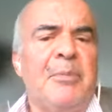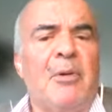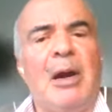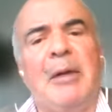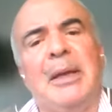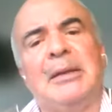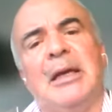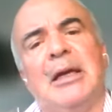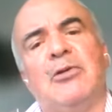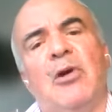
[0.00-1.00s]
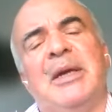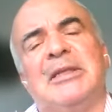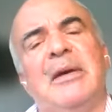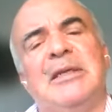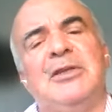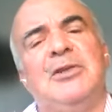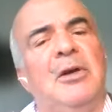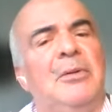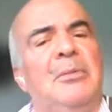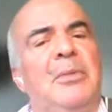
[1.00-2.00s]
probablemente tome esa
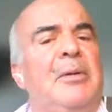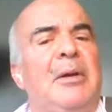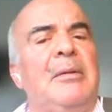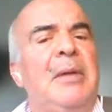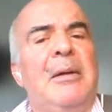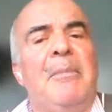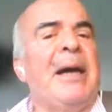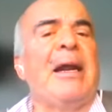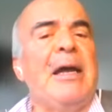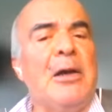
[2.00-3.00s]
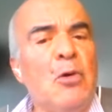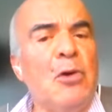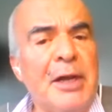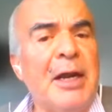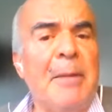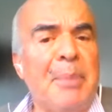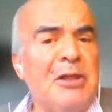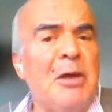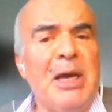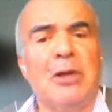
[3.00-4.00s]
decisión para incurrir en
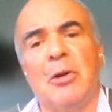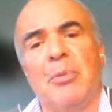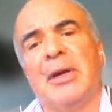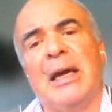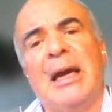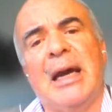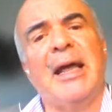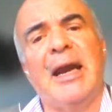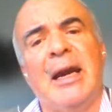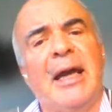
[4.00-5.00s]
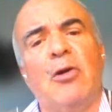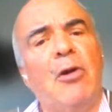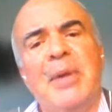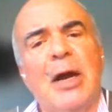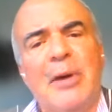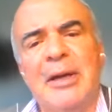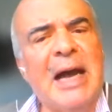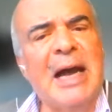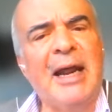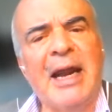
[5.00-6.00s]
emprendimiento, porque la, economía no
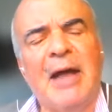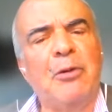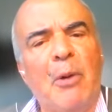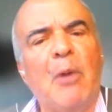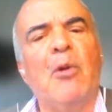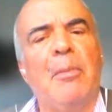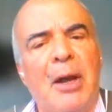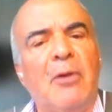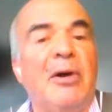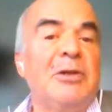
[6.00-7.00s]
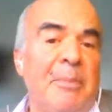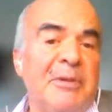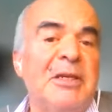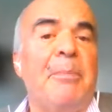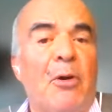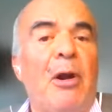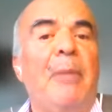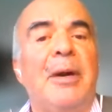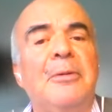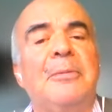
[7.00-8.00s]
está generando nuevos empleos. Es es el
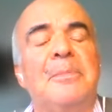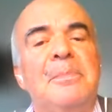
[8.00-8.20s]
problema.